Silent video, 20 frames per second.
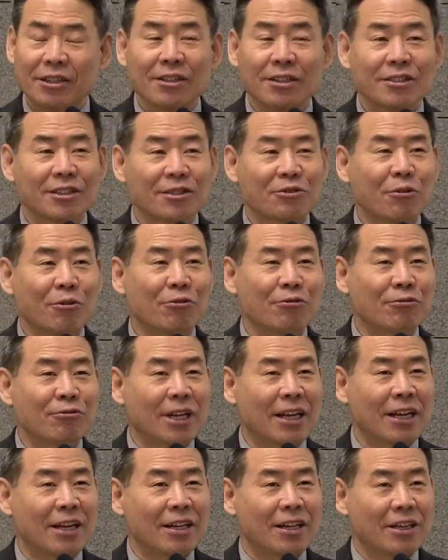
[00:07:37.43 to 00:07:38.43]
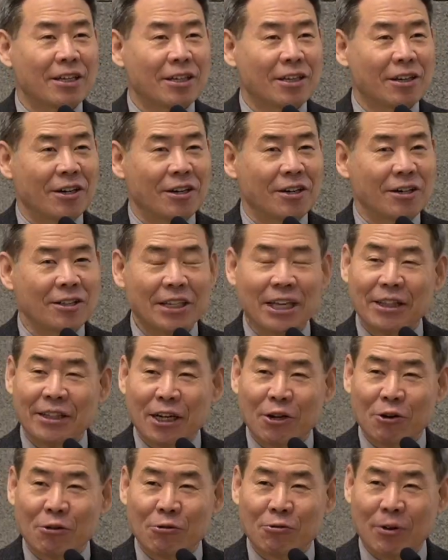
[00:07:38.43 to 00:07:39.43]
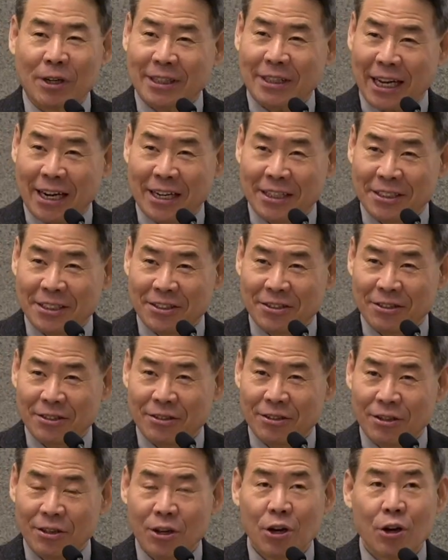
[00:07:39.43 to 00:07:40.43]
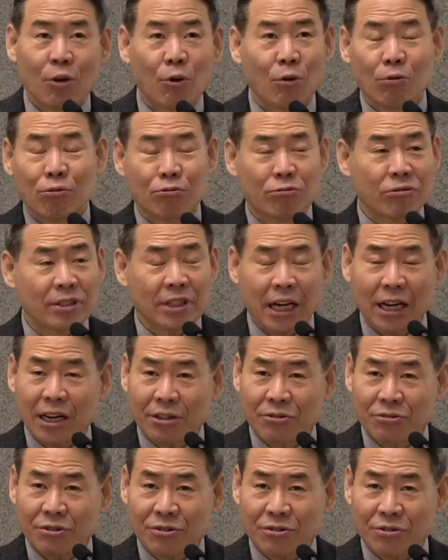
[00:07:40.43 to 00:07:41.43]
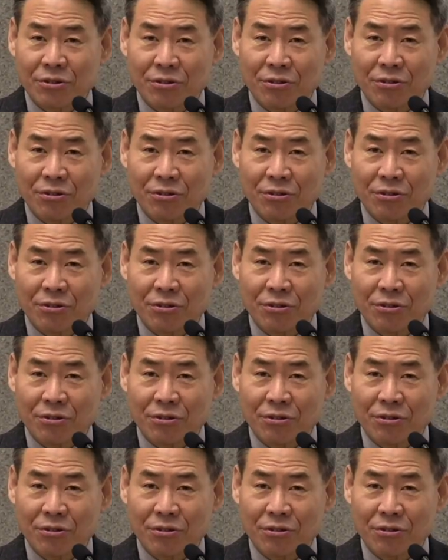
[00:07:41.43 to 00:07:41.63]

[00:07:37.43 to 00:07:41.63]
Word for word: 그래서 얼굴에 어, 옛날 얼굴과 달라지는 거예요. 얼굴이 달라졌어.